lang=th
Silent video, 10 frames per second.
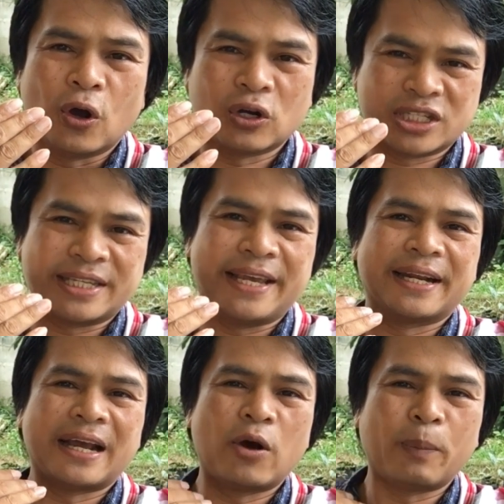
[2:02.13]
ออกซิ
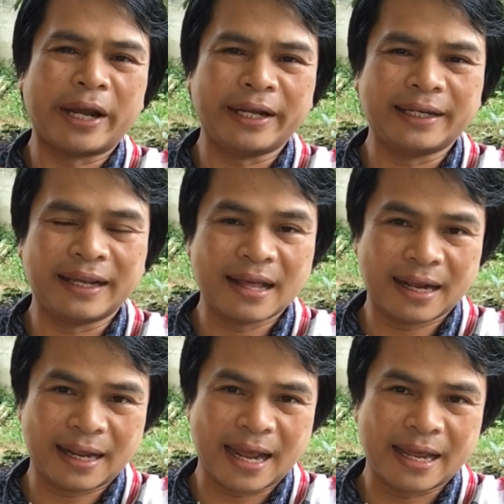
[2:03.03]
นเข้าไปใน
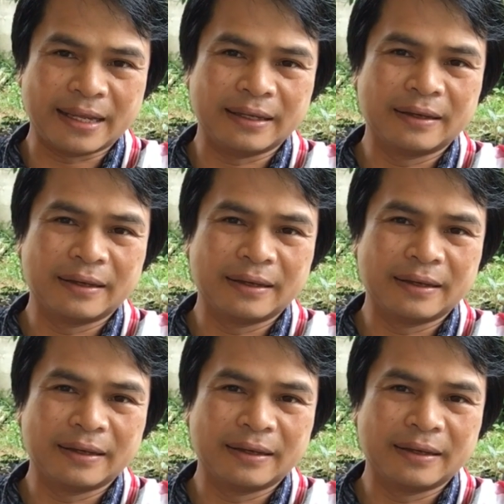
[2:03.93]
ร่างกาย